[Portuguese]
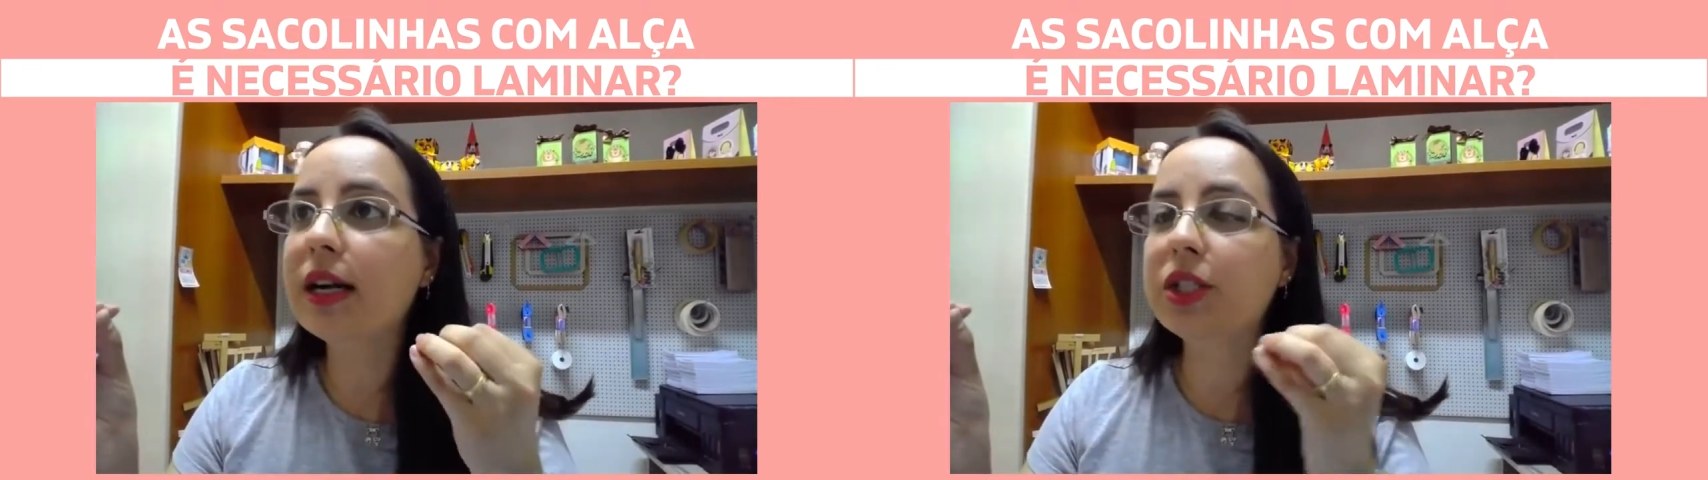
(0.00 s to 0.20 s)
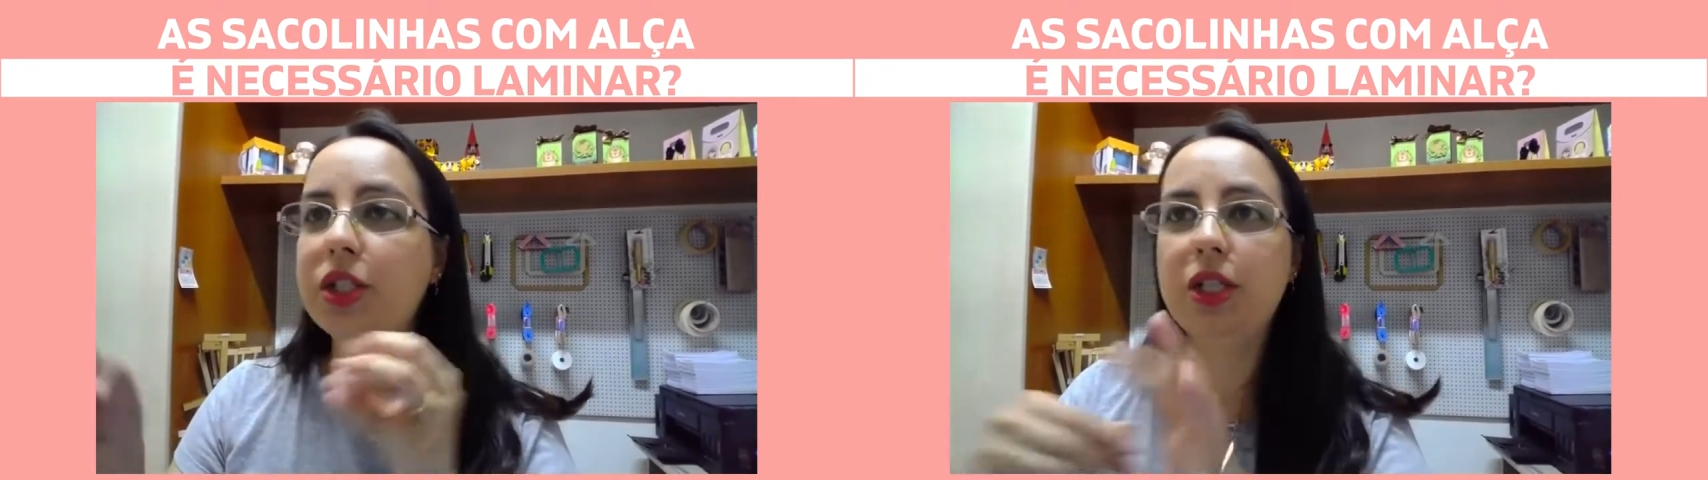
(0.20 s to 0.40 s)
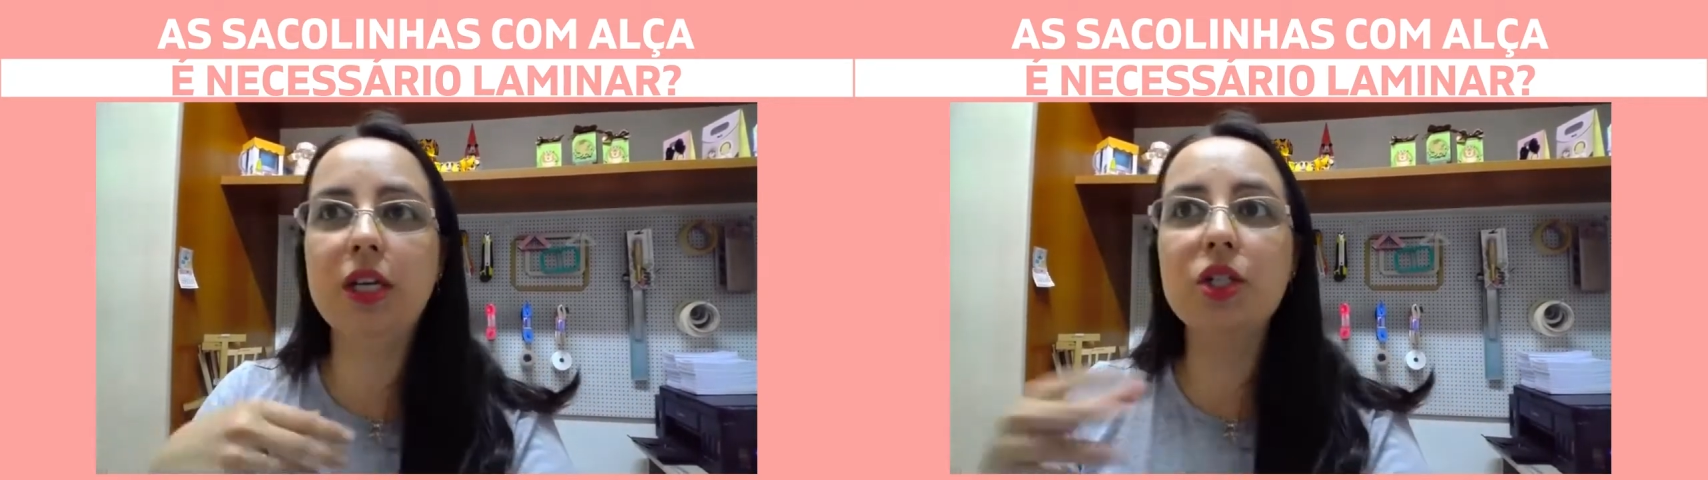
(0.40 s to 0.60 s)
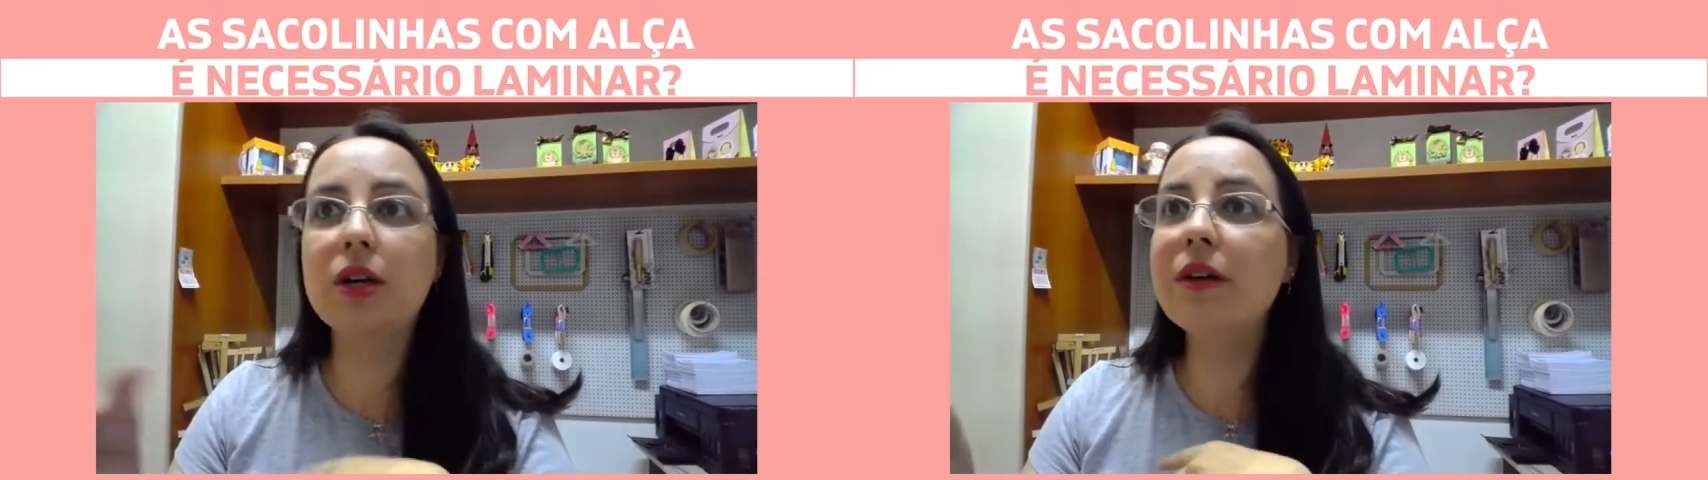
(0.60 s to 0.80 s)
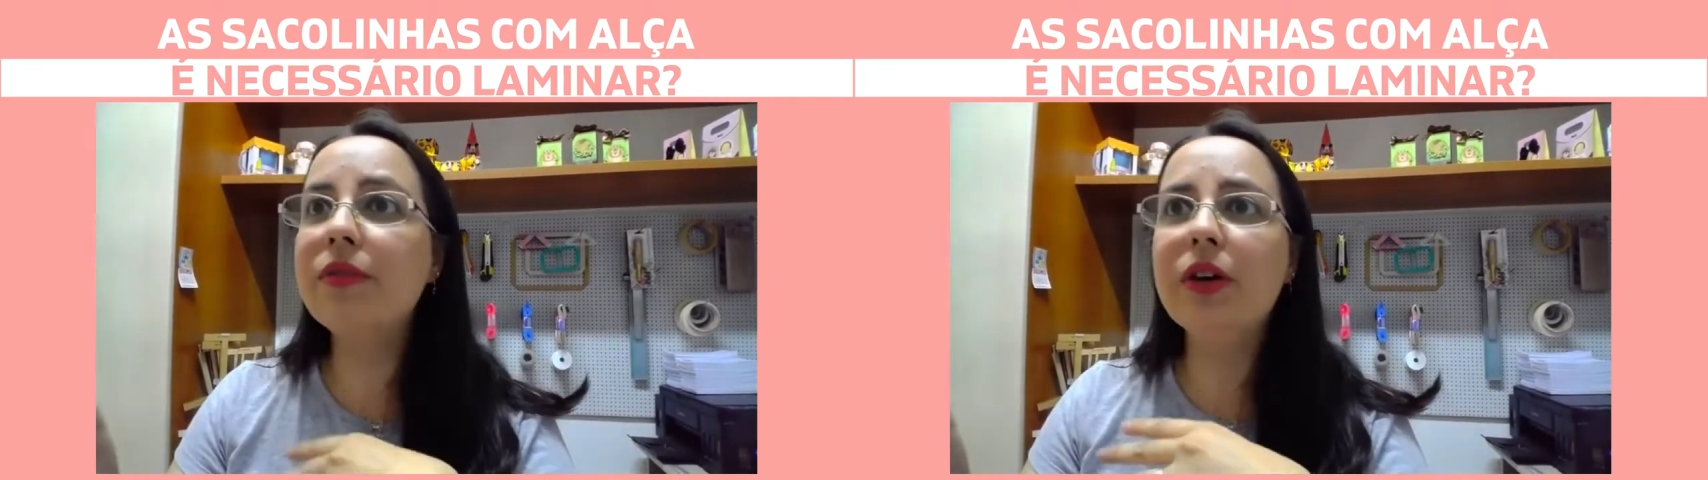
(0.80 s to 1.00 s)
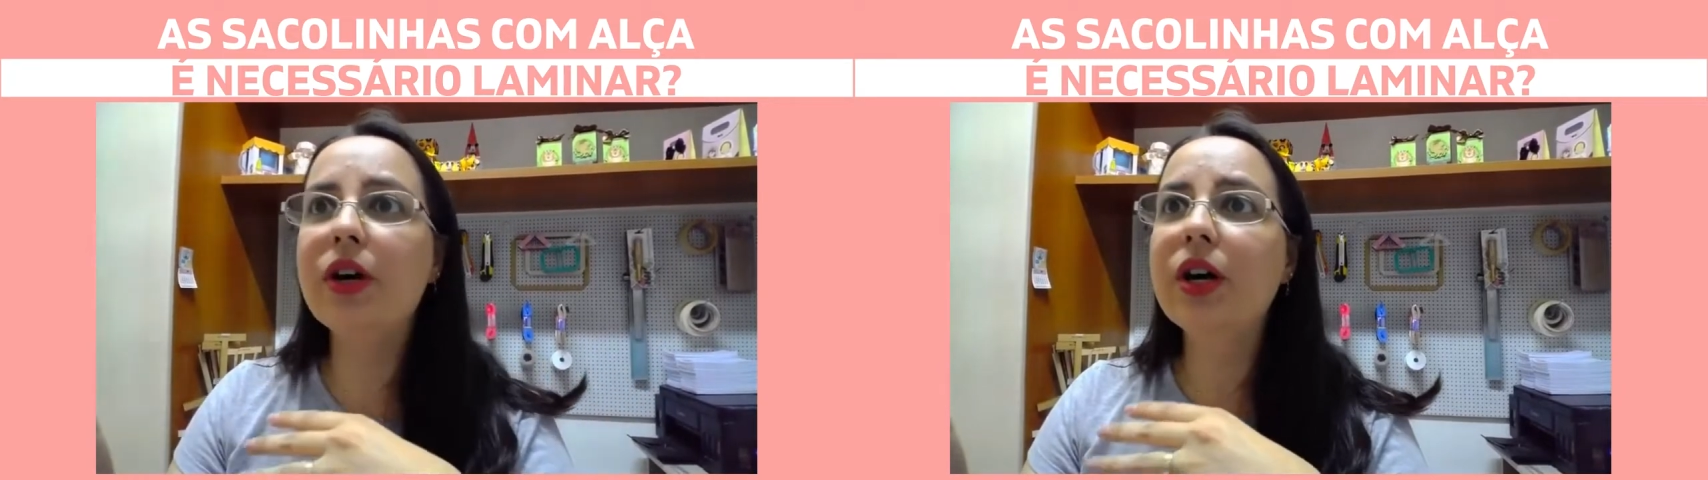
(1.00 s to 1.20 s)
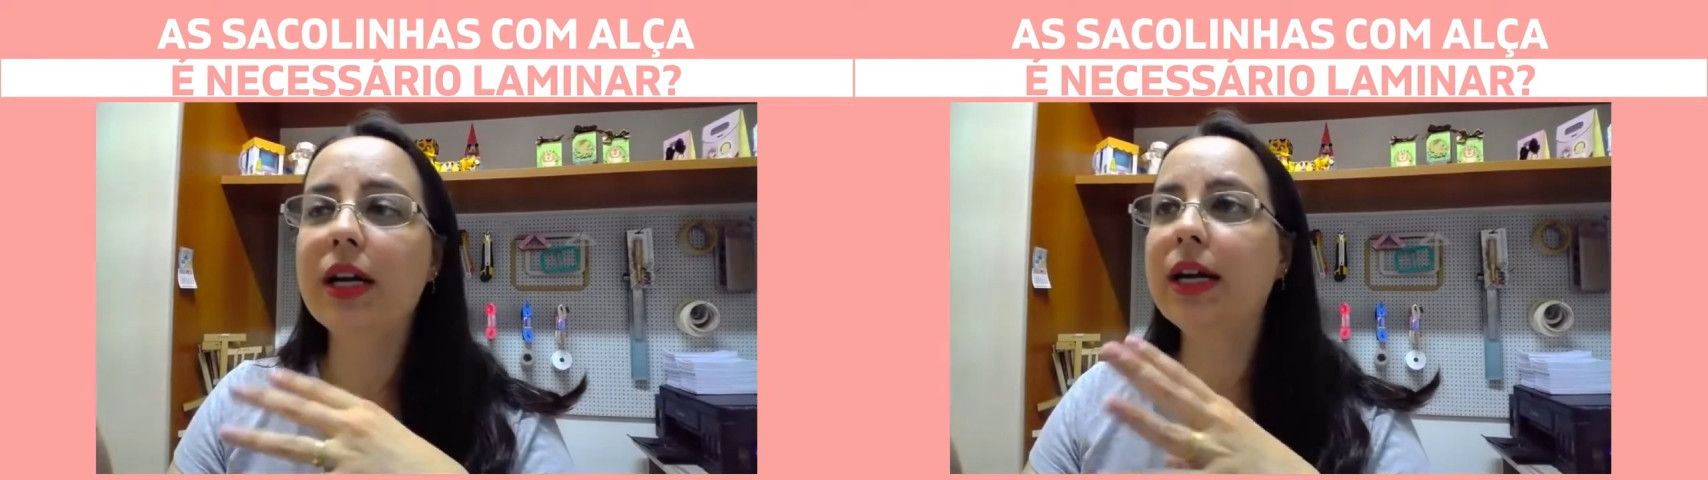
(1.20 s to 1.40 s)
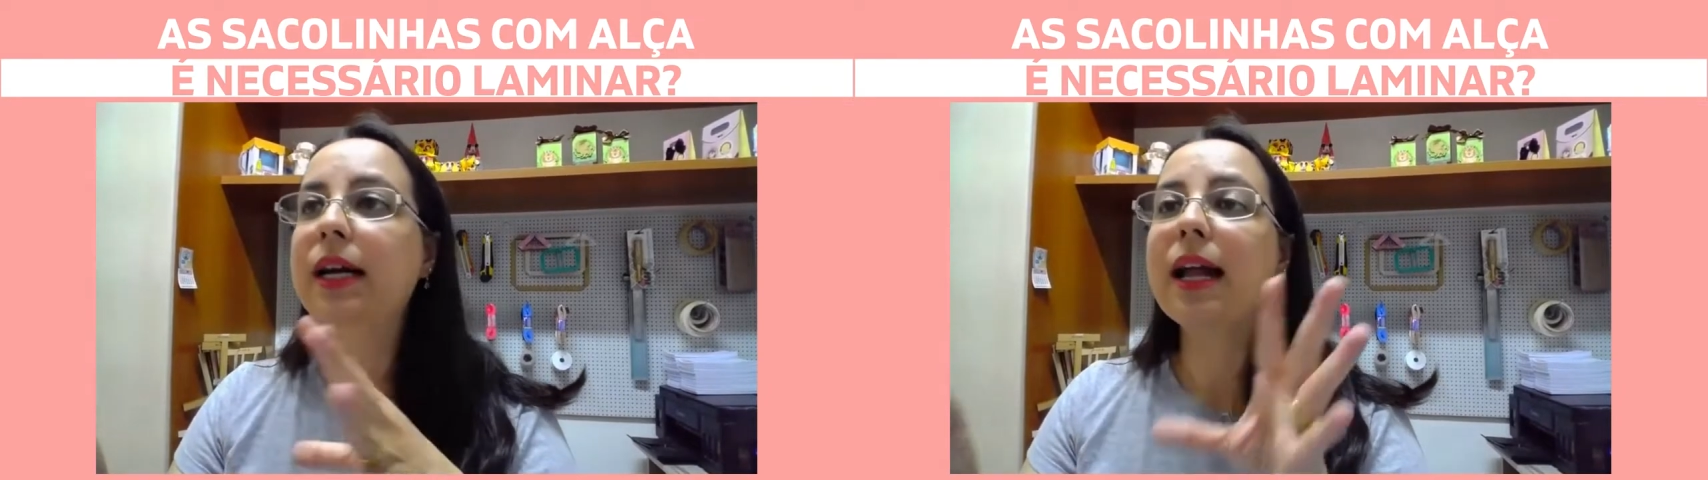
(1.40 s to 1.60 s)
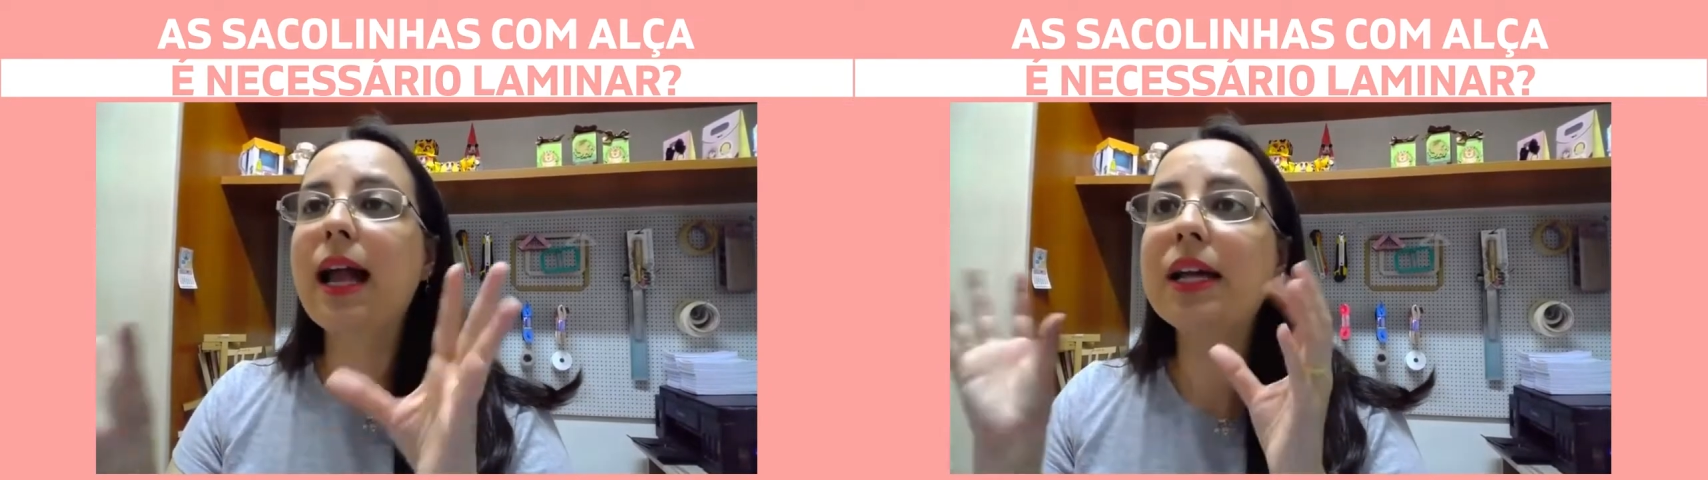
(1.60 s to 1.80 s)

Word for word: da caixinha e joga fora.